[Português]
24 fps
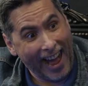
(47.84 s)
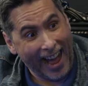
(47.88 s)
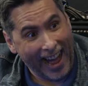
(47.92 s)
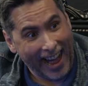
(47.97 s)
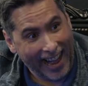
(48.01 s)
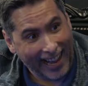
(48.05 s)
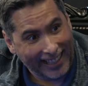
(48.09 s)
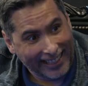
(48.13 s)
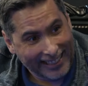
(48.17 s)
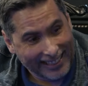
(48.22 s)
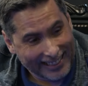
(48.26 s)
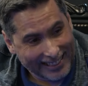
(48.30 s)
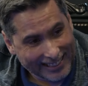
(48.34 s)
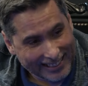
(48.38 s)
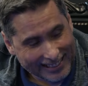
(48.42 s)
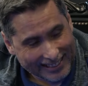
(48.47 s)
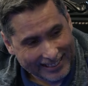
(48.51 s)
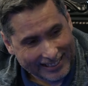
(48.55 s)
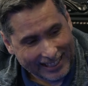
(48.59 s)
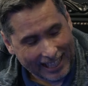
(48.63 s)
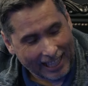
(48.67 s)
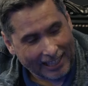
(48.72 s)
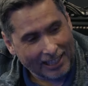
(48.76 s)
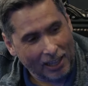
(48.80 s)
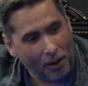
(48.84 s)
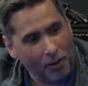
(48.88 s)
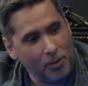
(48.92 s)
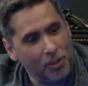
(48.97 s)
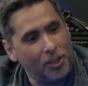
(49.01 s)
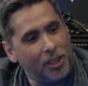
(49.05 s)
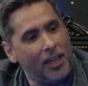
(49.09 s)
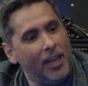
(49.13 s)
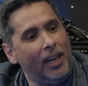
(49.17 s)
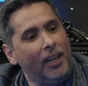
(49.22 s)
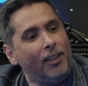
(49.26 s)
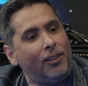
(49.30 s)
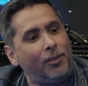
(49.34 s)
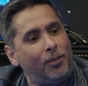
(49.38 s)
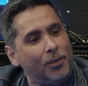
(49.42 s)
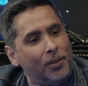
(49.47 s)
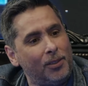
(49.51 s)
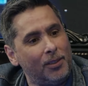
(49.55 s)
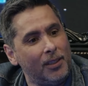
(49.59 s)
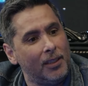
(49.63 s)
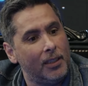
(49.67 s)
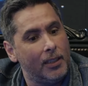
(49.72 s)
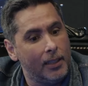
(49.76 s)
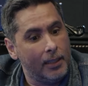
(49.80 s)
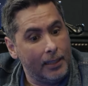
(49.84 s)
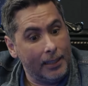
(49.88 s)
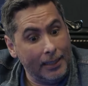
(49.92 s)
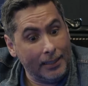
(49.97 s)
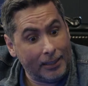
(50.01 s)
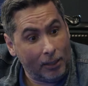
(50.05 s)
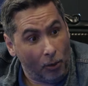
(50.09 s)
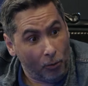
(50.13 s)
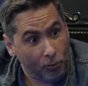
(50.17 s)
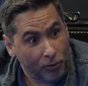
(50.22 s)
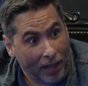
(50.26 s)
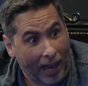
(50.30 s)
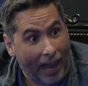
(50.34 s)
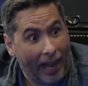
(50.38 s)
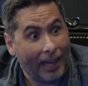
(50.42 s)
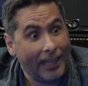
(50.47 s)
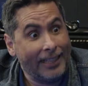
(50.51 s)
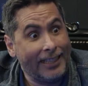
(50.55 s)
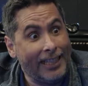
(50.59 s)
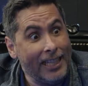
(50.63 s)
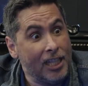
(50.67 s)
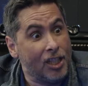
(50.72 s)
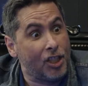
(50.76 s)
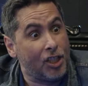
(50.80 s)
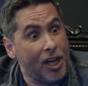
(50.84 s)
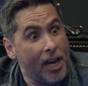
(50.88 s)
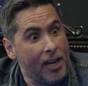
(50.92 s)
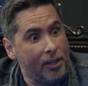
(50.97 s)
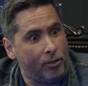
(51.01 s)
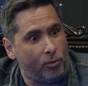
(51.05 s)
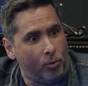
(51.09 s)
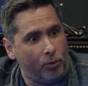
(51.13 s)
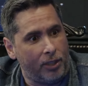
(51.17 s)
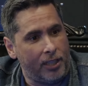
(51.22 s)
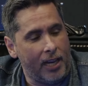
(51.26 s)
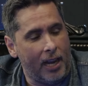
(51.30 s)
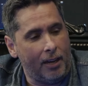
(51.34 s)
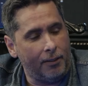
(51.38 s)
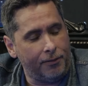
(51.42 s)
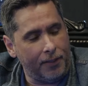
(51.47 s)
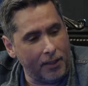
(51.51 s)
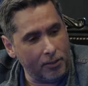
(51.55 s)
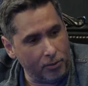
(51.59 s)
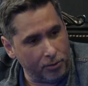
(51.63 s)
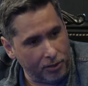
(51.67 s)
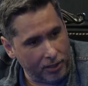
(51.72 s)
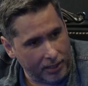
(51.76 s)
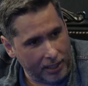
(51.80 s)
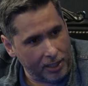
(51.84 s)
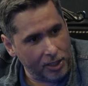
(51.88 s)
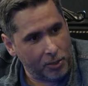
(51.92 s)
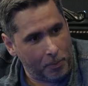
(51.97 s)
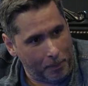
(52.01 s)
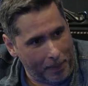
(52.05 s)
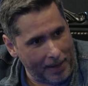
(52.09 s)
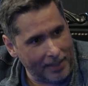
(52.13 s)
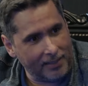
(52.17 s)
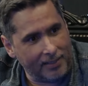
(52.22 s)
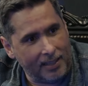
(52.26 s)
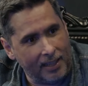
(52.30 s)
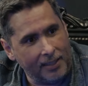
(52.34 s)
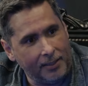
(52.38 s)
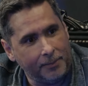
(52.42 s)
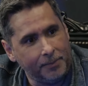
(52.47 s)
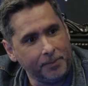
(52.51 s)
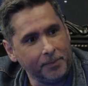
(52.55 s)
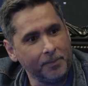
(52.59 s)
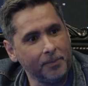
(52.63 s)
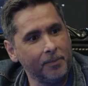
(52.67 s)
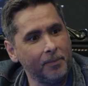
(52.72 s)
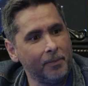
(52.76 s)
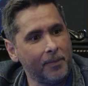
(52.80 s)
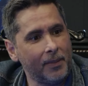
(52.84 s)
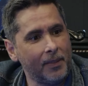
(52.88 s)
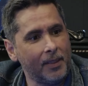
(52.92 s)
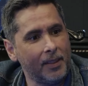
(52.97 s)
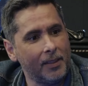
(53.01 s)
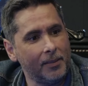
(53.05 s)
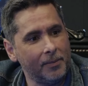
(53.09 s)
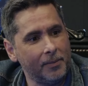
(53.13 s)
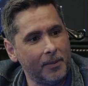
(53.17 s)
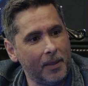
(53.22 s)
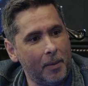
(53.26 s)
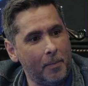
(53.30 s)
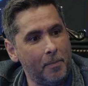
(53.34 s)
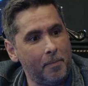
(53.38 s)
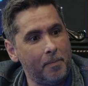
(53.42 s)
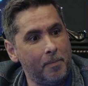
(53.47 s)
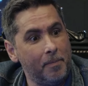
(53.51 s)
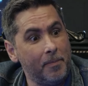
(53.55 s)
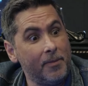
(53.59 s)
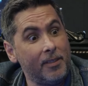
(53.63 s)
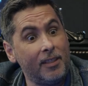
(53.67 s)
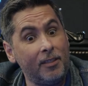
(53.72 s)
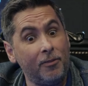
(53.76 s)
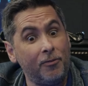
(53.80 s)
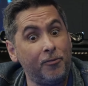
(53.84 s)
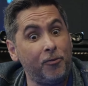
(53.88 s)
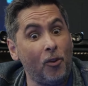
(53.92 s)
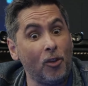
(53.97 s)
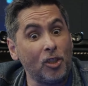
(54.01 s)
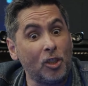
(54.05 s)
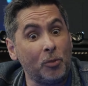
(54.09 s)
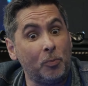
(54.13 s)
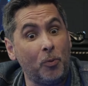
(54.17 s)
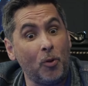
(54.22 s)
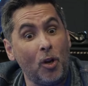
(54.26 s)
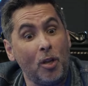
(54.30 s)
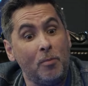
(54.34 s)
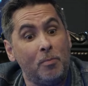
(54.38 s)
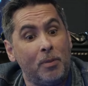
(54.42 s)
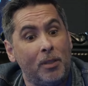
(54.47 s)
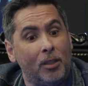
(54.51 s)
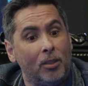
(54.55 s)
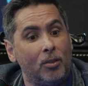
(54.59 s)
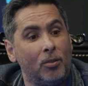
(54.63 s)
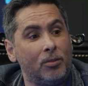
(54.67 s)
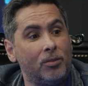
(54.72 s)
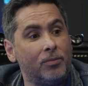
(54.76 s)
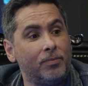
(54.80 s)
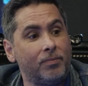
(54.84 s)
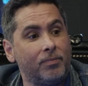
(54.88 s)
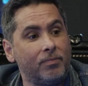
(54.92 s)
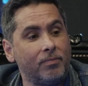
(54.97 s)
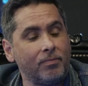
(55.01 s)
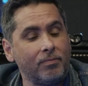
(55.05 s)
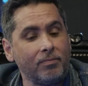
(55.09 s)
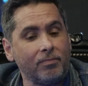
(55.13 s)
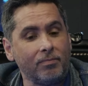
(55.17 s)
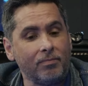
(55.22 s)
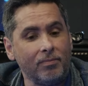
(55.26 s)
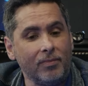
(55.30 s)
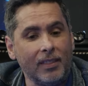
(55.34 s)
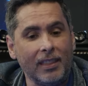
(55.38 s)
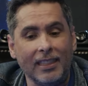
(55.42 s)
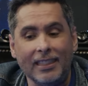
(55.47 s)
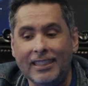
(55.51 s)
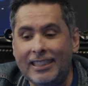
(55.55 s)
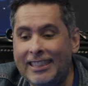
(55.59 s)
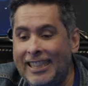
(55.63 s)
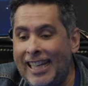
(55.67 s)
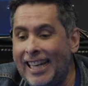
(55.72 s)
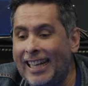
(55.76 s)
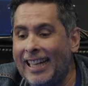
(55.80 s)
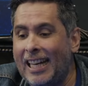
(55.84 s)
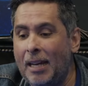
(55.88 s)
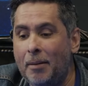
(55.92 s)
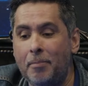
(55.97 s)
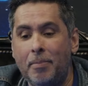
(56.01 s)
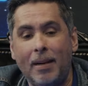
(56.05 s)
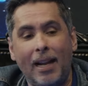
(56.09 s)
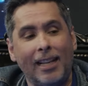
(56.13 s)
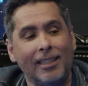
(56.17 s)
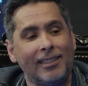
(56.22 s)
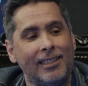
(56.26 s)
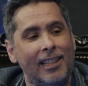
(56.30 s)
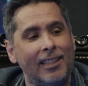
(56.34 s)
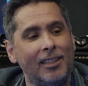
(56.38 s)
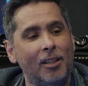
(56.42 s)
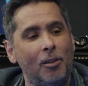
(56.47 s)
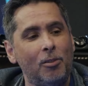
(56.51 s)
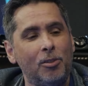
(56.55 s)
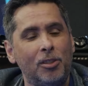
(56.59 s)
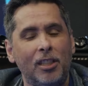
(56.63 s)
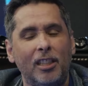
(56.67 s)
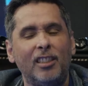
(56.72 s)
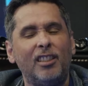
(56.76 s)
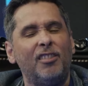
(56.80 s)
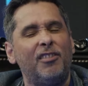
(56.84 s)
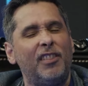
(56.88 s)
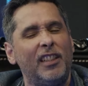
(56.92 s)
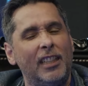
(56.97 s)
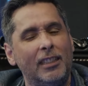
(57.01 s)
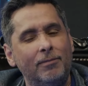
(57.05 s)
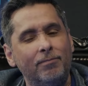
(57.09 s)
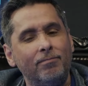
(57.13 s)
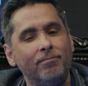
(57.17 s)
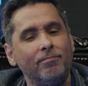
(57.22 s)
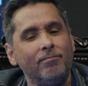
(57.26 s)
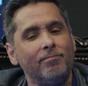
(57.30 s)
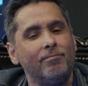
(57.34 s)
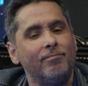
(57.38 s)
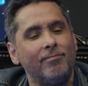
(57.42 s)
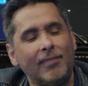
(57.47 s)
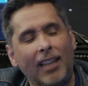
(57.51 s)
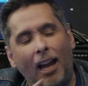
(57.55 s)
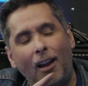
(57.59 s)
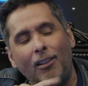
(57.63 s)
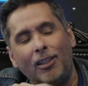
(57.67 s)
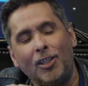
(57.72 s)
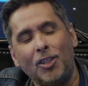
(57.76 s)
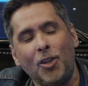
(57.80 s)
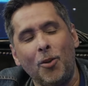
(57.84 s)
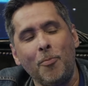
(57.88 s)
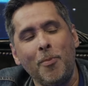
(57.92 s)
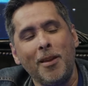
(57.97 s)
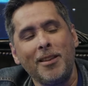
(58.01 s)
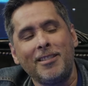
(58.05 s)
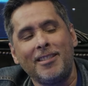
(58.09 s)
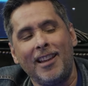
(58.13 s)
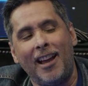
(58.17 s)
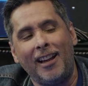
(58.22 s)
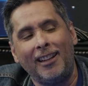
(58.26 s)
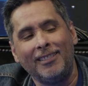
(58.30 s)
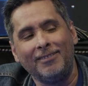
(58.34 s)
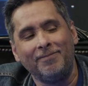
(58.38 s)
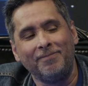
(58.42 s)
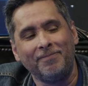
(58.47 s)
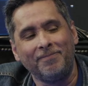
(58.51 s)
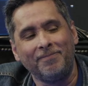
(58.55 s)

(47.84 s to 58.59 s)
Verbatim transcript: Eu ia dar um jeito. Você ia dar um jeito? Então tá. Que jeito que é? Faz o seguinte, pensa aí. Se fosse proibido, se ia quebrar, você ia dar um jeito. Eu falei, Aí ah, deixa eu pensar.